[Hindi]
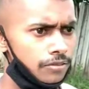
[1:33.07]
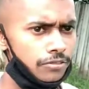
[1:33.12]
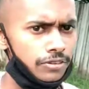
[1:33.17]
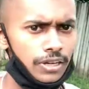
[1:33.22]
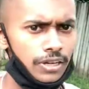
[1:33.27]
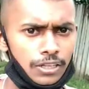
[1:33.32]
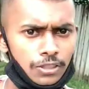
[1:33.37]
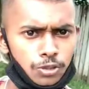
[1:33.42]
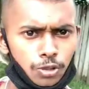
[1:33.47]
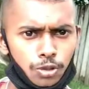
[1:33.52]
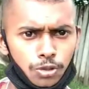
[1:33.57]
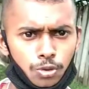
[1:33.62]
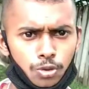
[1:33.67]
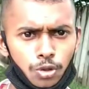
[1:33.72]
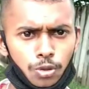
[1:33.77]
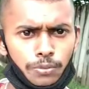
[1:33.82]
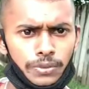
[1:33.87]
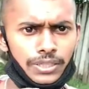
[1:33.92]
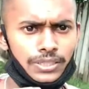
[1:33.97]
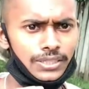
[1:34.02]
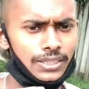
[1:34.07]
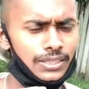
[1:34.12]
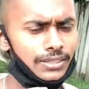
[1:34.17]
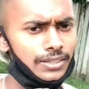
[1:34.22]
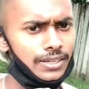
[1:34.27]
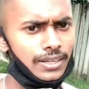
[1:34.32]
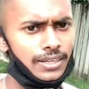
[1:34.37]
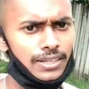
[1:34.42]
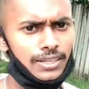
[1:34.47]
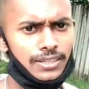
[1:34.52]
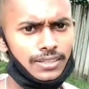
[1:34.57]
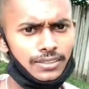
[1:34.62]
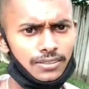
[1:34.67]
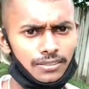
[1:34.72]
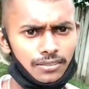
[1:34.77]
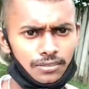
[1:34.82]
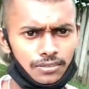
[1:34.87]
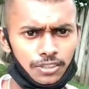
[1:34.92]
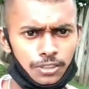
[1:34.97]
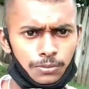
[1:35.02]
फ़िलहाल जो दो मिल चल रहा है
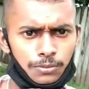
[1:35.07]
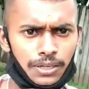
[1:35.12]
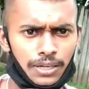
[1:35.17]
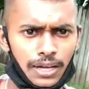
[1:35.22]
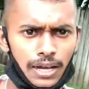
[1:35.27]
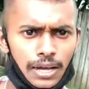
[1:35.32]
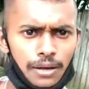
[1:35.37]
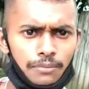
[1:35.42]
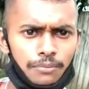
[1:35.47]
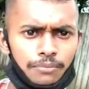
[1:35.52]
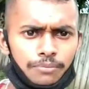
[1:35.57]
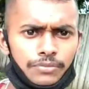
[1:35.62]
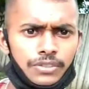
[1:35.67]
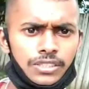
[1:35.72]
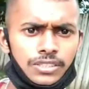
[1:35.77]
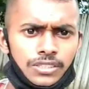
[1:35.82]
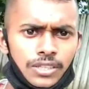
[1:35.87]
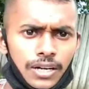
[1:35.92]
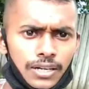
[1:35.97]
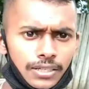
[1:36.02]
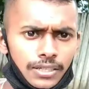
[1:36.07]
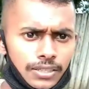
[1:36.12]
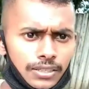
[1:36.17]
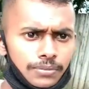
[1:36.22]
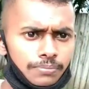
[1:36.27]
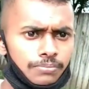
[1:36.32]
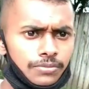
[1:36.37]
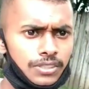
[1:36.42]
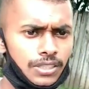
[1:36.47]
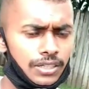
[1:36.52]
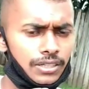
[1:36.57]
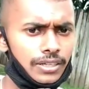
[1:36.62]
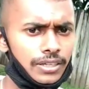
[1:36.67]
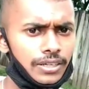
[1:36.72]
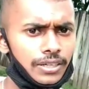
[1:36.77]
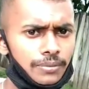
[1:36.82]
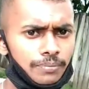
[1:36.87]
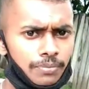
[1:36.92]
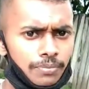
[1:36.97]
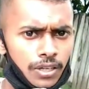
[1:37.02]
जिसमें काम स्टार्ट है चल
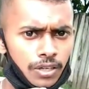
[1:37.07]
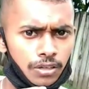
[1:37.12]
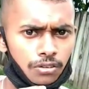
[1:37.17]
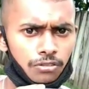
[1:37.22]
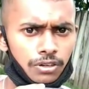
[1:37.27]
रहा है